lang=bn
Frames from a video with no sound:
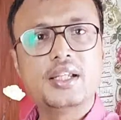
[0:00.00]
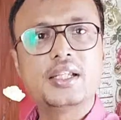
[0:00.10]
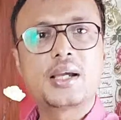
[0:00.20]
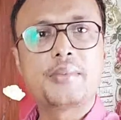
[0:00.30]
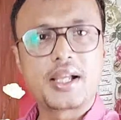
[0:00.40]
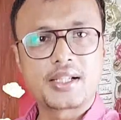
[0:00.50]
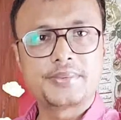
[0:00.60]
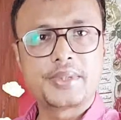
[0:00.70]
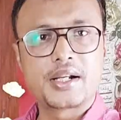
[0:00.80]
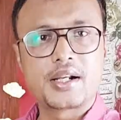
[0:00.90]
ইকামা
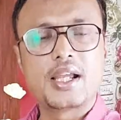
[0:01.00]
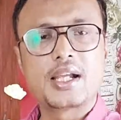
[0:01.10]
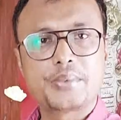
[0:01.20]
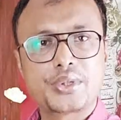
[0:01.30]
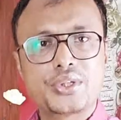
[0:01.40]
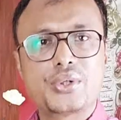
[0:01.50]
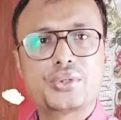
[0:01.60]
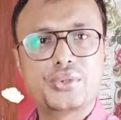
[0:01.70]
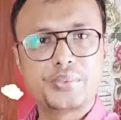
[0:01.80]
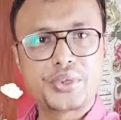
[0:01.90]
এক্সপেয়ার এক বছর
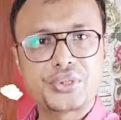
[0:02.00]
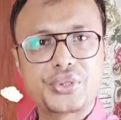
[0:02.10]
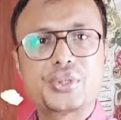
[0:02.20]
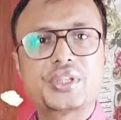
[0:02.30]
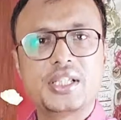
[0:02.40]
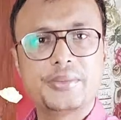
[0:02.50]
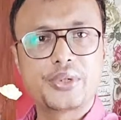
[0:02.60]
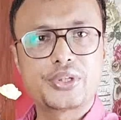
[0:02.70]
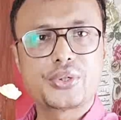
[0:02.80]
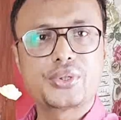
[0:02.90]
দুই বছর তিন
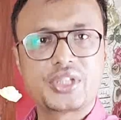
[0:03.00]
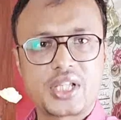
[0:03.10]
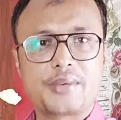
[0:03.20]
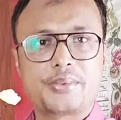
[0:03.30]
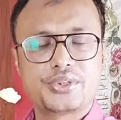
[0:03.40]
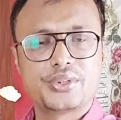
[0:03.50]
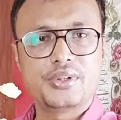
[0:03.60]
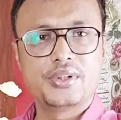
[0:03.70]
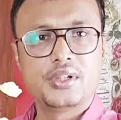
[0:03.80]
বছর চার বছর